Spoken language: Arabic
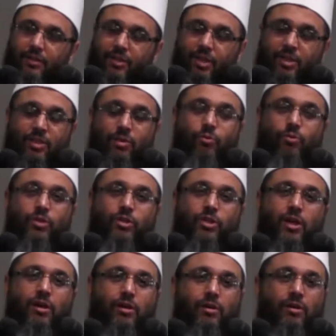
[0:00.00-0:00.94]

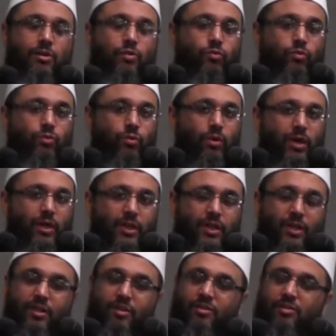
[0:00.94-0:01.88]
تزوجها الرسول
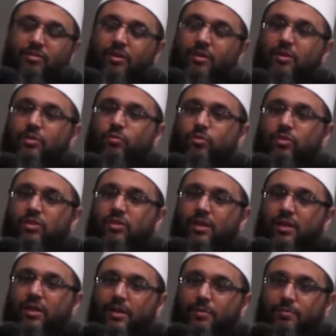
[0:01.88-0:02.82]
عليه الصلاة
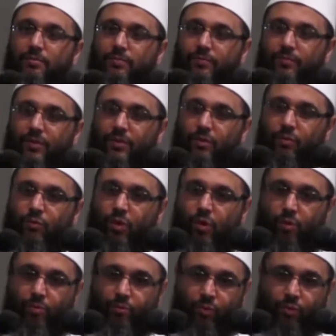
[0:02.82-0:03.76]
والسلام
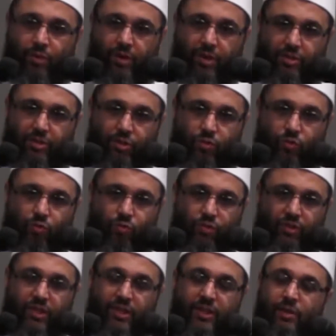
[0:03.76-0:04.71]
وعمرها تسع
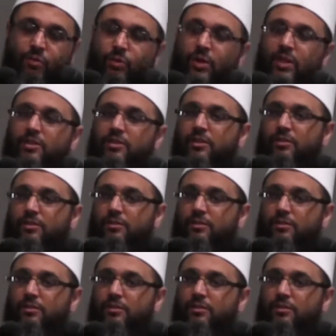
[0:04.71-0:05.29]
سنوات